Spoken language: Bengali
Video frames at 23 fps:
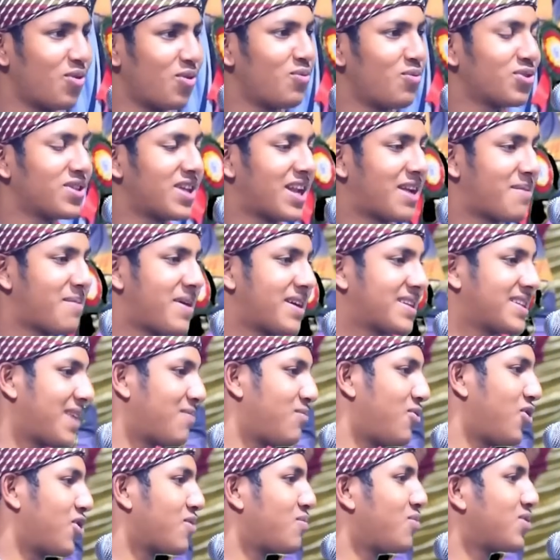ও মদিনা
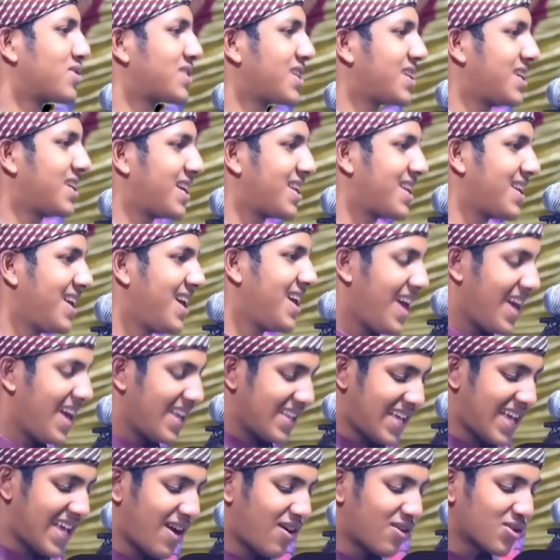মাটির মন মজাই আরে
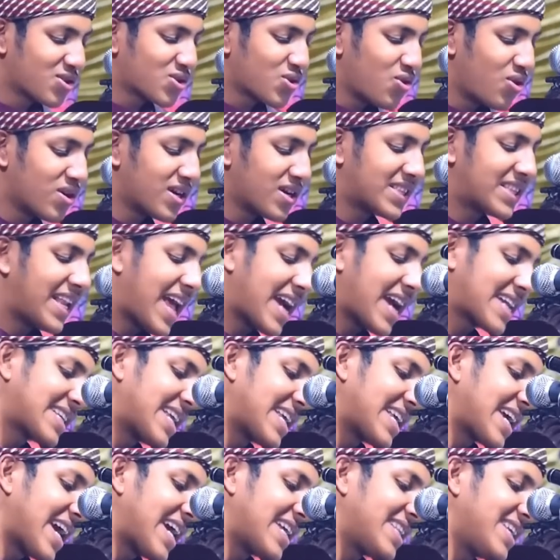এখন সঙ্গীত
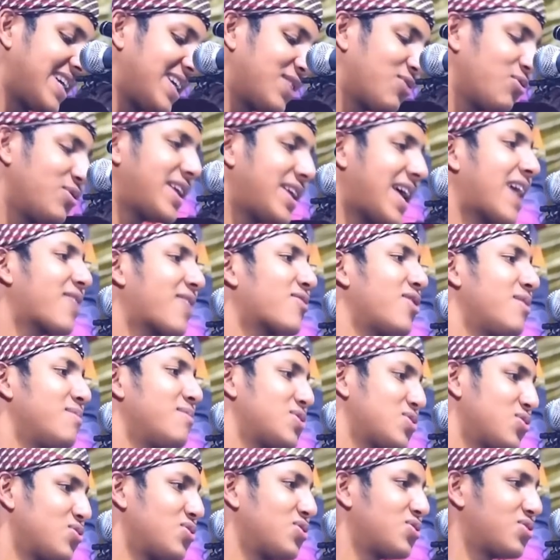একটাই গাই দে এই দুইটা একরো
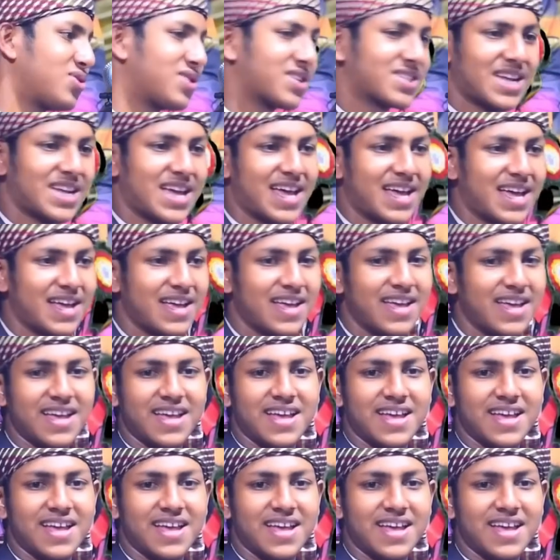আমি শুনি তো ঠিক না হ্যাঁ,